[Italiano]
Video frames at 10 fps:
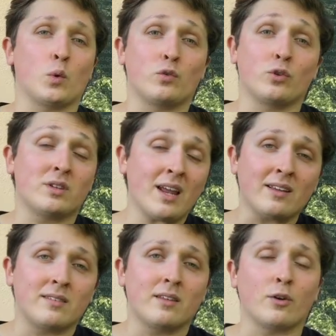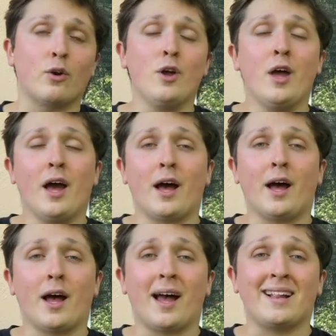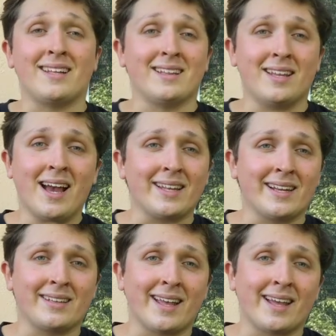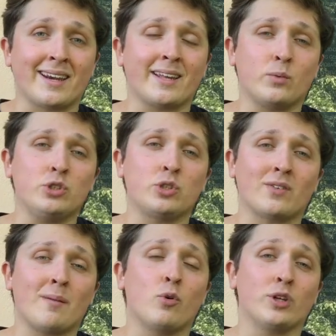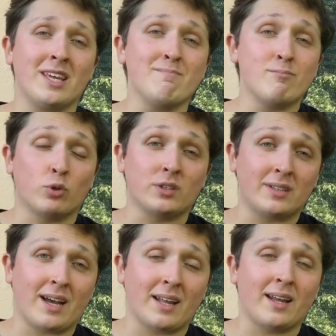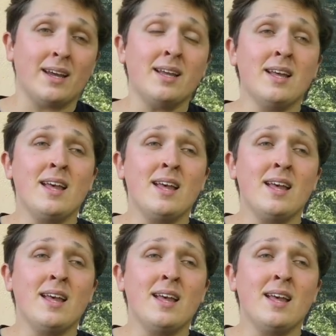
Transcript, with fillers: sottrassero uh, agli indiani le terre qui ci troviamo in Montana